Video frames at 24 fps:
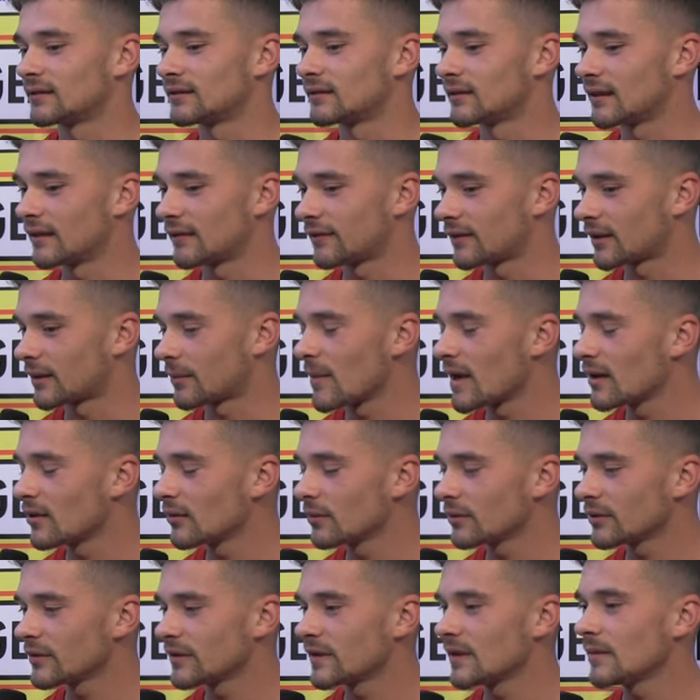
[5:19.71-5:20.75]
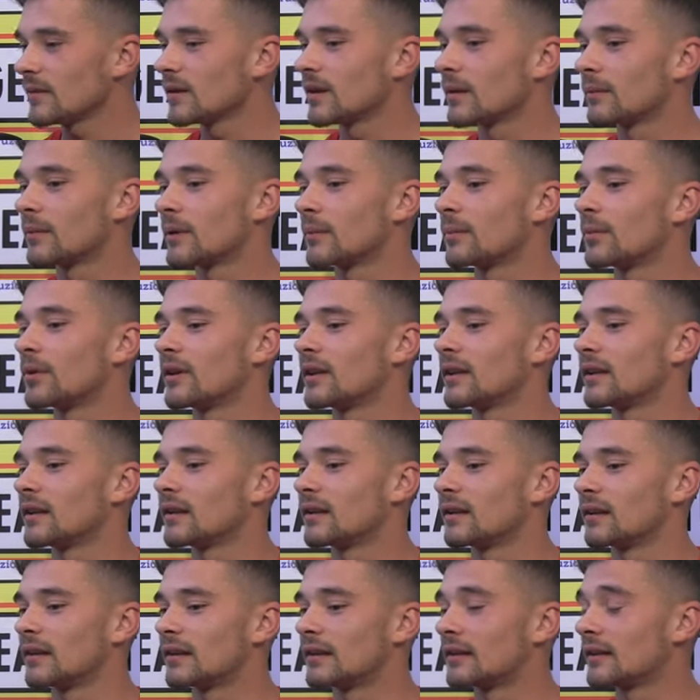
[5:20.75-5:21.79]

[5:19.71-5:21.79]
di far meglio possibile per poi